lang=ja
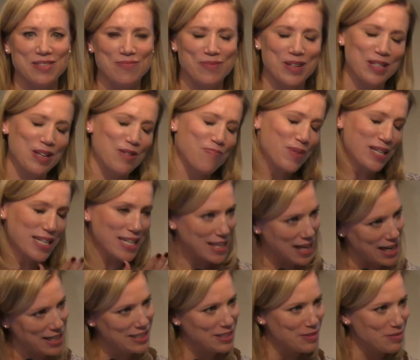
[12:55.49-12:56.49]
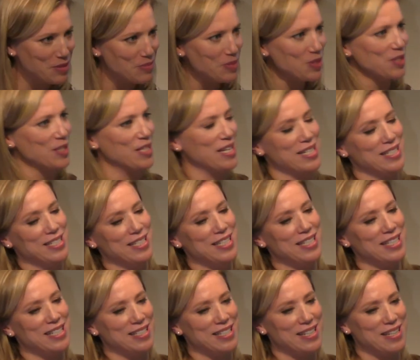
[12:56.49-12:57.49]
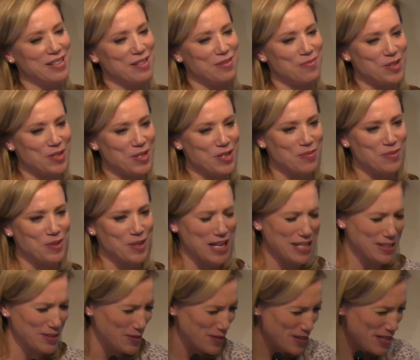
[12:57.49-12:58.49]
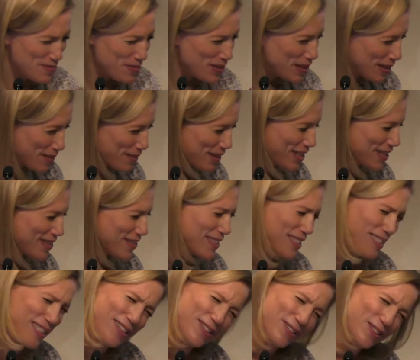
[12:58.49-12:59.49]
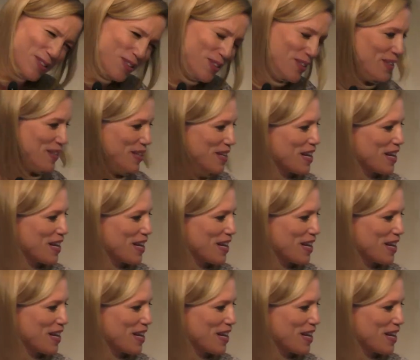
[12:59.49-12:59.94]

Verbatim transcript: まあ、やっぱり漢字も難しいんですけれども読むがその意味が分かるんですけどその